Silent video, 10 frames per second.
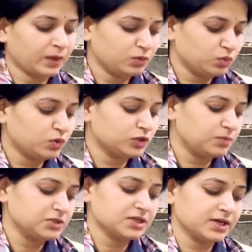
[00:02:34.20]
तो नौता
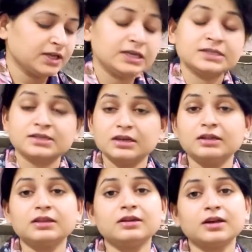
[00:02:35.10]
पे चल रहे हैं इसलिए
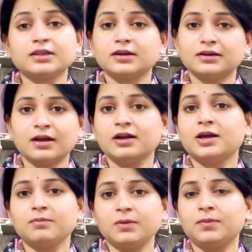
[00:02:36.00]
इतनी खतरनाक
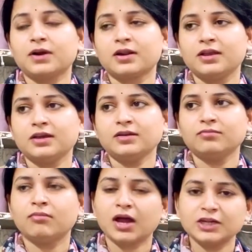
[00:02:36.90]
गर्मी पड़ रही है
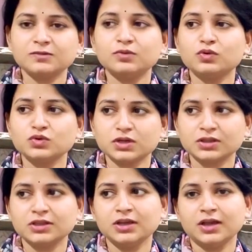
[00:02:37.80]
बारिश भी हो
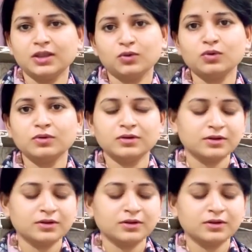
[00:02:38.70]
सकती है देखो